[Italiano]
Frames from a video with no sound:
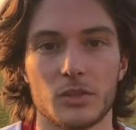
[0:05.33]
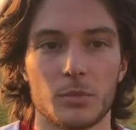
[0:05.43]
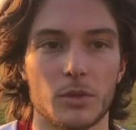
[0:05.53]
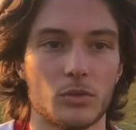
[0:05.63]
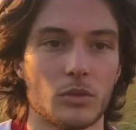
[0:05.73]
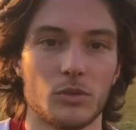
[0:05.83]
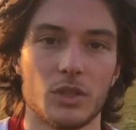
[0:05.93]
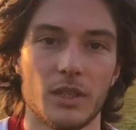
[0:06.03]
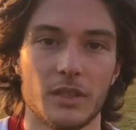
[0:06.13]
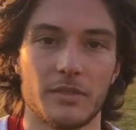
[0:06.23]
soprattutto non ci
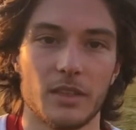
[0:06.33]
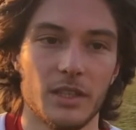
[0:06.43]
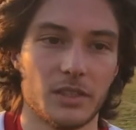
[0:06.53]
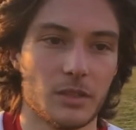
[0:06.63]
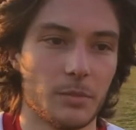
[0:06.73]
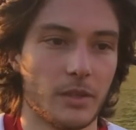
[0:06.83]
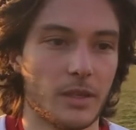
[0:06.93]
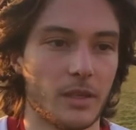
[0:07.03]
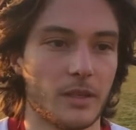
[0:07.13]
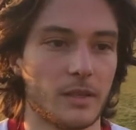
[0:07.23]
rende felici
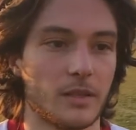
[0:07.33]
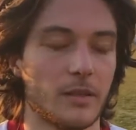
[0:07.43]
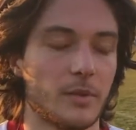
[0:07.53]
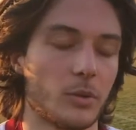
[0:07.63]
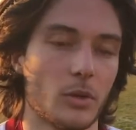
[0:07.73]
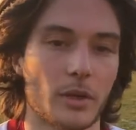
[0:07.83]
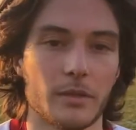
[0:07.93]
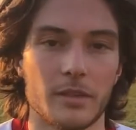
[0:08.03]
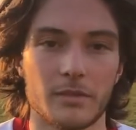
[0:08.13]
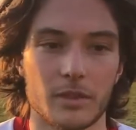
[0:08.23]
per, per, quello che
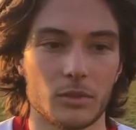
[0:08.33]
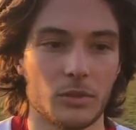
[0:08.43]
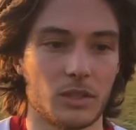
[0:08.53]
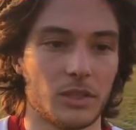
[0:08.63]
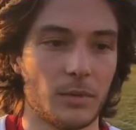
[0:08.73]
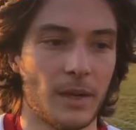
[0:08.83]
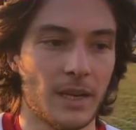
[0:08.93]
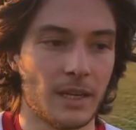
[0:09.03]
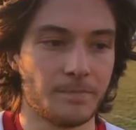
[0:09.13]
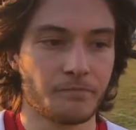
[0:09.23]
avevamo fatto in
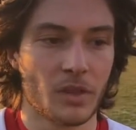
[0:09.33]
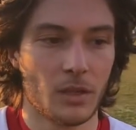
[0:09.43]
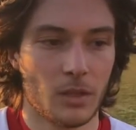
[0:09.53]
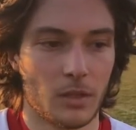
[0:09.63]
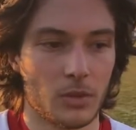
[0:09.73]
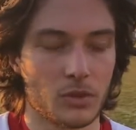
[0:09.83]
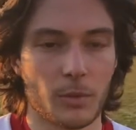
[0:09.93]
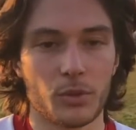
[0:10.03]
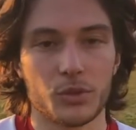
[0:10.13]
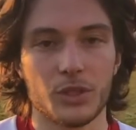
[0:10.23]
settimana. Non
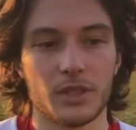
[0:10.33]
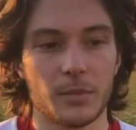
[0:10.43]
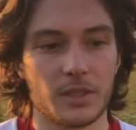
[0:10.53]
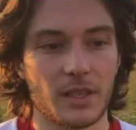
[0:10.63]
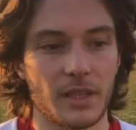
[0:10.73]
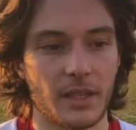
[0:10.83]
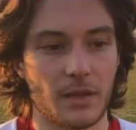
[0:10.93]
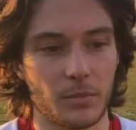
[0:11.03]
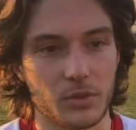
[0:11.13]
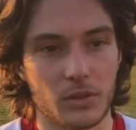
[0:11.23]
siamo riusciti a mettere in
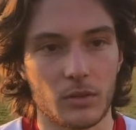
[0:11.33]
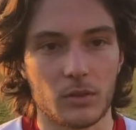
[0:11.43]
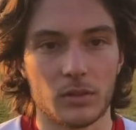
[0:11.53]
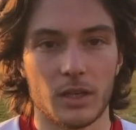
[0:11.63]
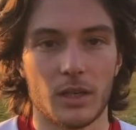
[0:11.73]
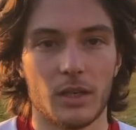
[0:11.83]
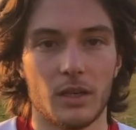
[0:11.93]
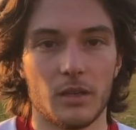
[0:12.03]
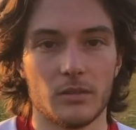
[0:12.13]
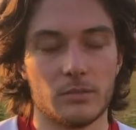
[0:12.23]
campo se non
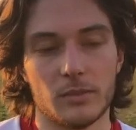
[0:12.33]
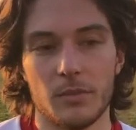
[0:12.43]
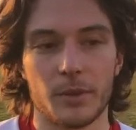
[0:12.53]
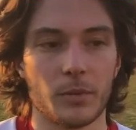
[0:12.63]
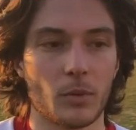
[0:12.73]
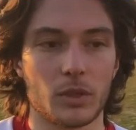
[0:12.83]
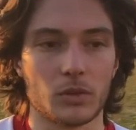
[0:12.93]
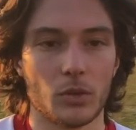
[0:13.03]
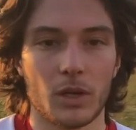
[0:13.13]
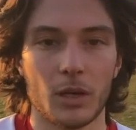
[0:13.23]
eh, nel primo quarto
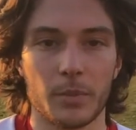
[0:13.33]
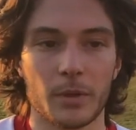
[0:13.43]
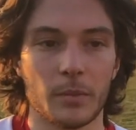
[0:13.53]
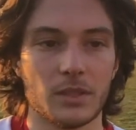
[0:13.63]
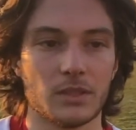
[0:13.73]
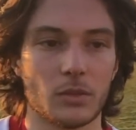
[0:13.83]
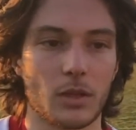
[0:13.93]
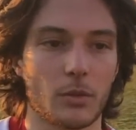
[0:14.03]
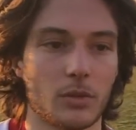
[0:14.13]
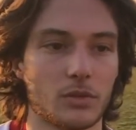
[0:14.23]
d'ora, nella prima
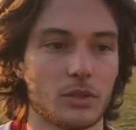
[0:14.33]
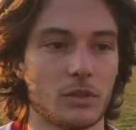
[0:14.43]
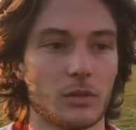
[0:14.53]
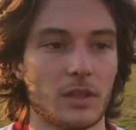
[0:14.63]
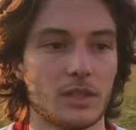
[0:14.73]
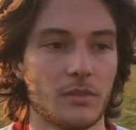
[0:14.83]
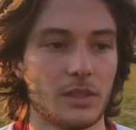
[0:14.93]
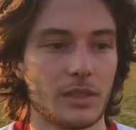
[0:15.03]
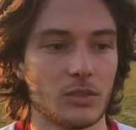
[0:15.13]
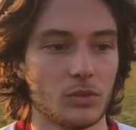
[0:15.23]
mezz'ora, quando ci siamo trovati in
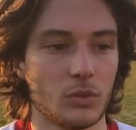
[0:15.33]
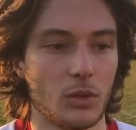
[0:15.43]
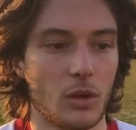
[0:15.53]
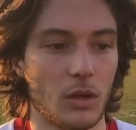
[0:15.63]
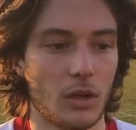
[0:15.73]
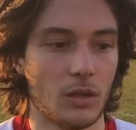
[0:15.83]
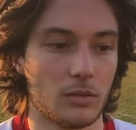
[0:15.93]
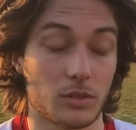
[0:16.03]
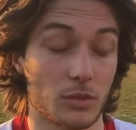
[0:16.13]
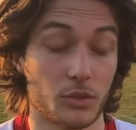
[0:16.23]
vantaggio di un gol,
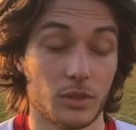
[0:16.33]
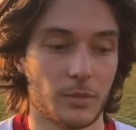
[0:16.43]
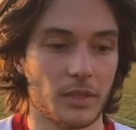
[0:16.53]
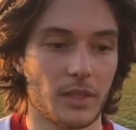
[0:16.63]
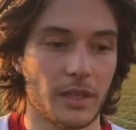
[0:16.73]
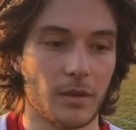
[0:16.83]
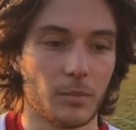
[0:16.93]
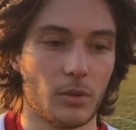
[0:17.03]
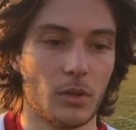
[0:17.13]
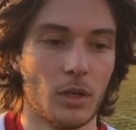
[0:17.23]
non siamo riusciti a mettere in
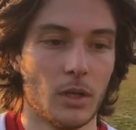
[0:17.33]
campo